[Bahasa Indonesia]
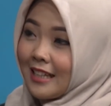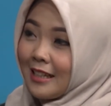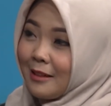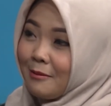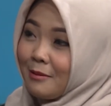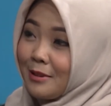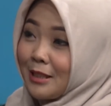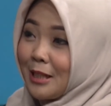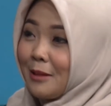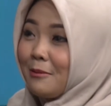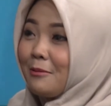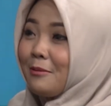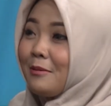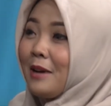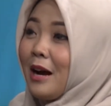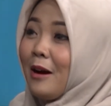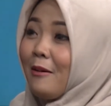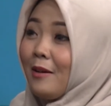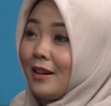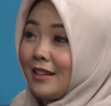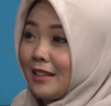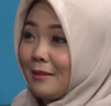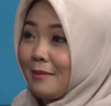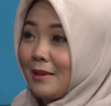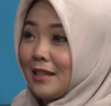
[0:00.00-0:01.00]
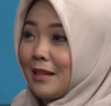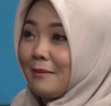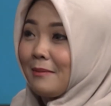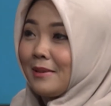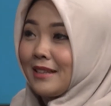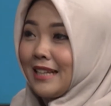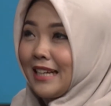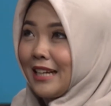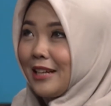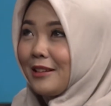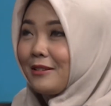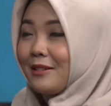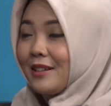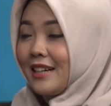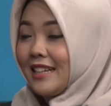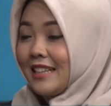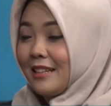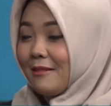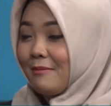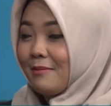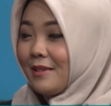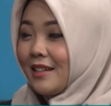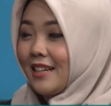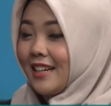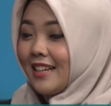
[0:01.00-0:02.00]
meskipun awalnya terbata-bata gitu kan
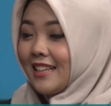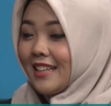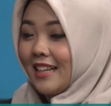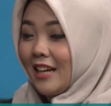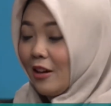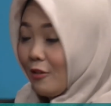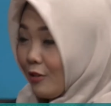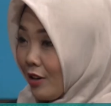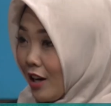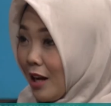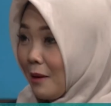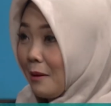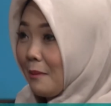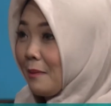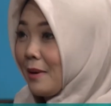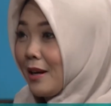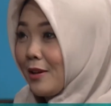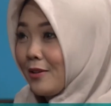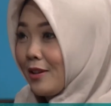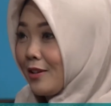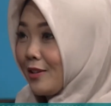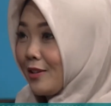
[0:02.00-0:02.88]
tapi kata udah nggak apa lanjut